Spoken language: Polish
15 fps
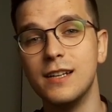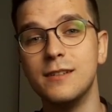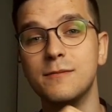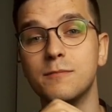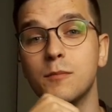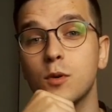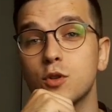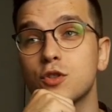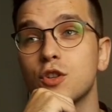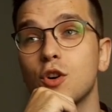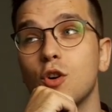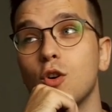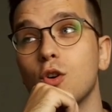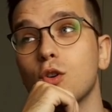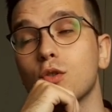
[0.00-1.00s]
Y, może
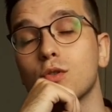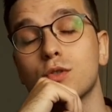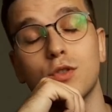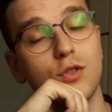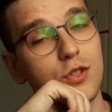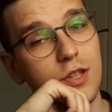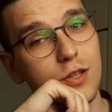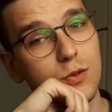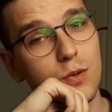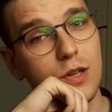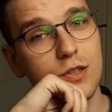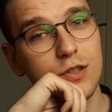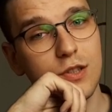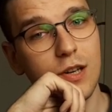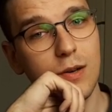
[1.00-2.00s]
o książkach,
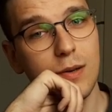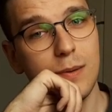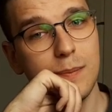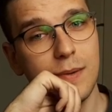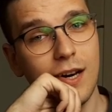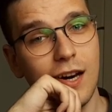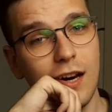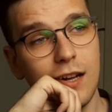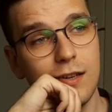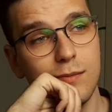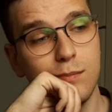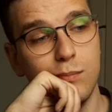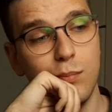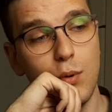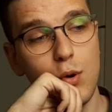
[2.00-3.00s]
które czytałem,
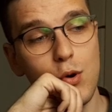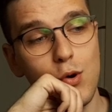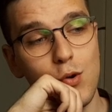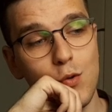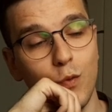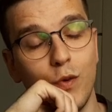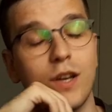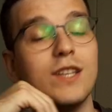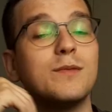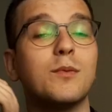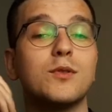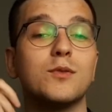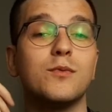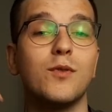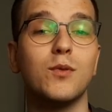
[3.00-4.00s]
albo w jaki
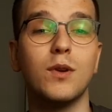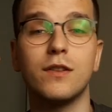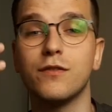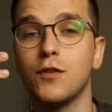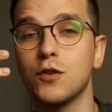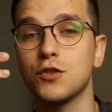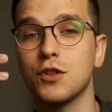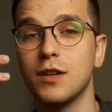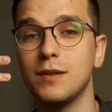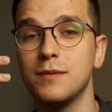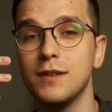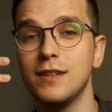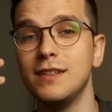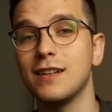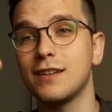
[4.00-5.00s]
sposób w ogóle tworzę,
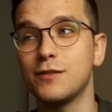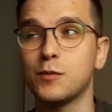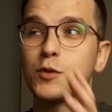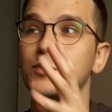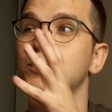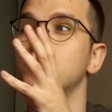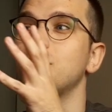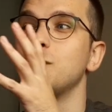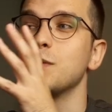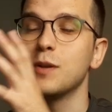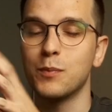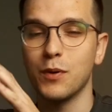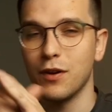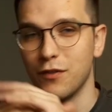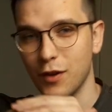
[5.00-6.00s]
w jaki sposób
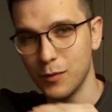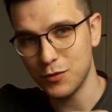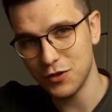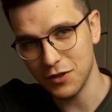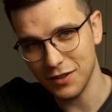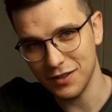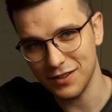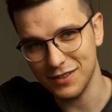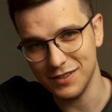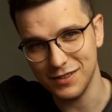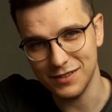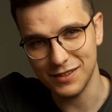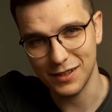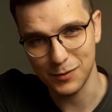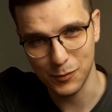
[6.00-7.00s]
filmiki pojawiają się
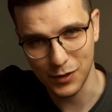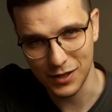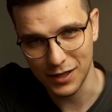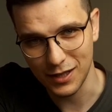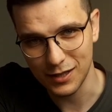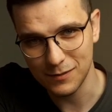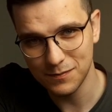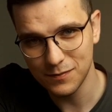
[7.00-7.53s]
na tym kanale.